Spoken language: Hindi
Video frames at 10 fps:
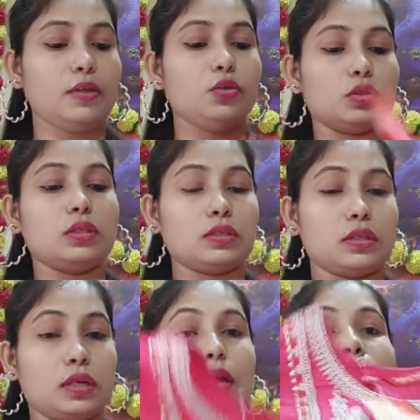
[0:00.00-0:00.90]
ये यूज
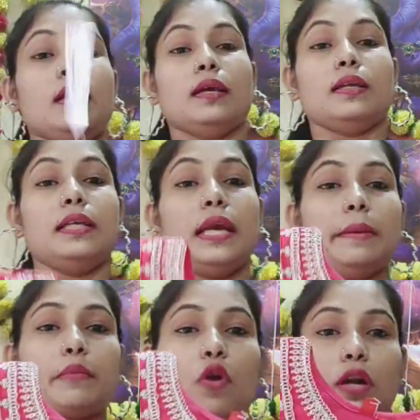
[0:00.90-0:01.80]
जंक्शन का ये
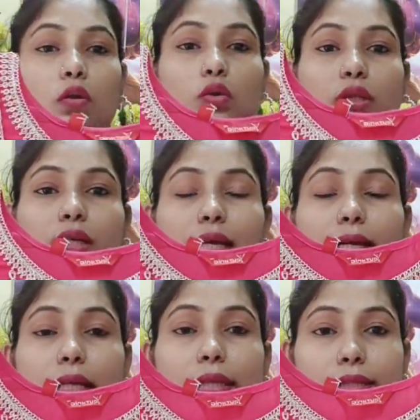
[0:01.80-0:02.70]
एम्ब्रॉयडर कुर्ता
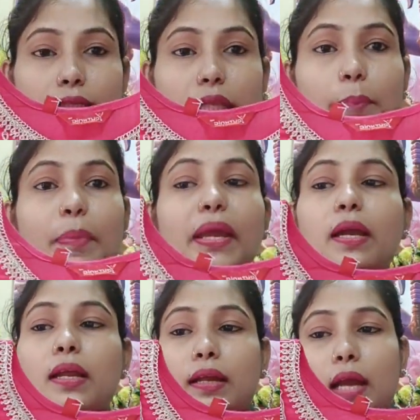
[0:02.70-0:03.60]
सेट है देख सकते हैं
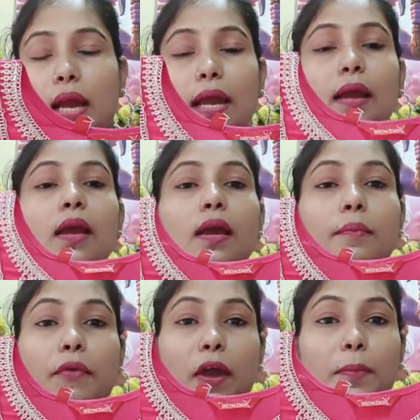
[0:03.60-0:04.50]
पिंक कलर का है
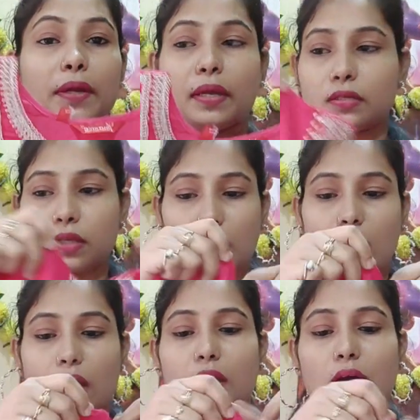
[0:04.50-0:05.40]
फैब्रिक इसका
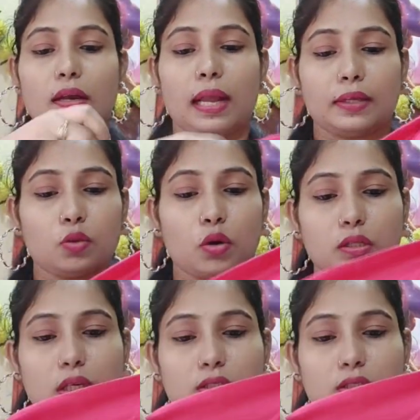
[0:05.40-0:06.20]
ना लाइक थोड़ा